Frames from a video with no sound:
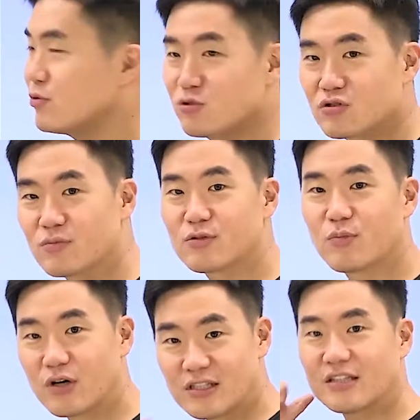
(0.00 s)
비중은 점점
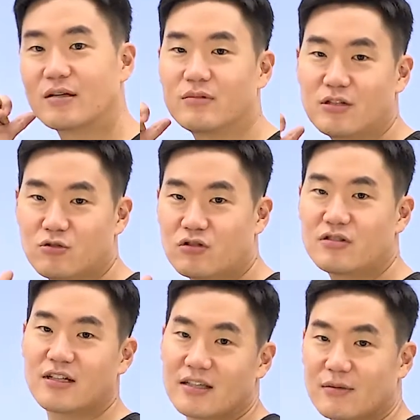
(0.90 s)
뭐해지기 때문에
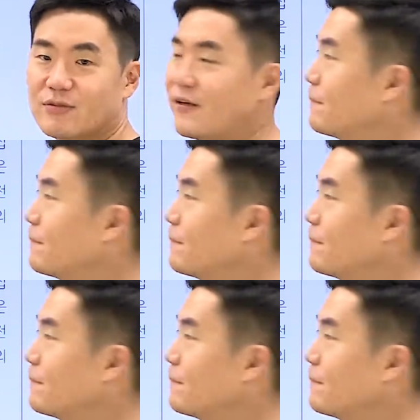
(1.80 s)
줄어들기 때문에.